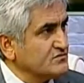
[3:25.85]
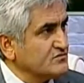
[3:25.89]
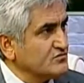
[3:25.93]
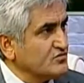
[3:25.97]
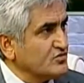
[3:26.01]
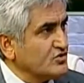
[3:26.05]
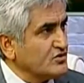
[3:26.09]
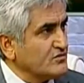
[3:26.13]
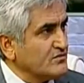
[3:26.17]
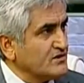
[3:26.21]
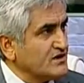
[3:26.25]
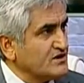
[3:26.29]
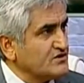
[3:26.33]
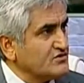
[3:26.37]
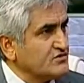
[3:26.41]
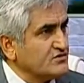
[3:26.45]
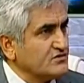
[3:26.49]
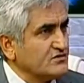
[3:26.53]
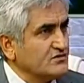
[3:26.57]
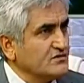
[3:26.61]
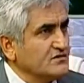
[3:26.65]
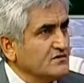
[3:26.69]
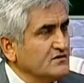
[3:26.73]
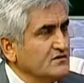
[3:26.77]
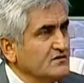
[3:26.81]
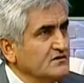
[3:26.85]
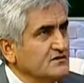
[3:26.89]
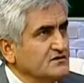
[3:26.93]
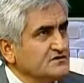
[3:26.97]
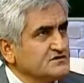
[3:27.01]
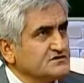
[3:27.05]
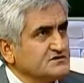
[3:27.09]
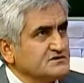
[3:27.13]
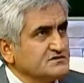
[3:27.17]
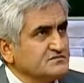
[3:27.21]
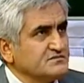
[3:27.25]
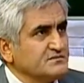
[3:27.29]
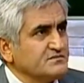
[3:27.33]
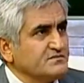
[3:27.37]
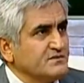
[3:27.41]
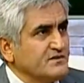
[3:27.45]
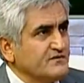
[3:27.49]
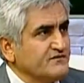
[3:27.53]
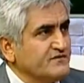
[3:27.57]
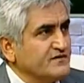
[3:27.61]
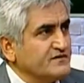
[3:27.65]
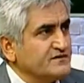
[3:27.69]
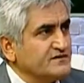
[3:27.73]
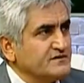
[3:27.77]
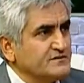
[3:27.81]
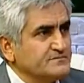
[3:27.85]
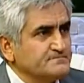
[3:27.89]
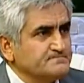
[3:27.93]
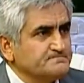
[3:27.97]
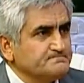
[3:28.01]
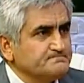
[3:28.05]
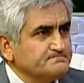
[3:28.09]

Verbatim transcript: normale dönüyor. Şimdi bir beyefendi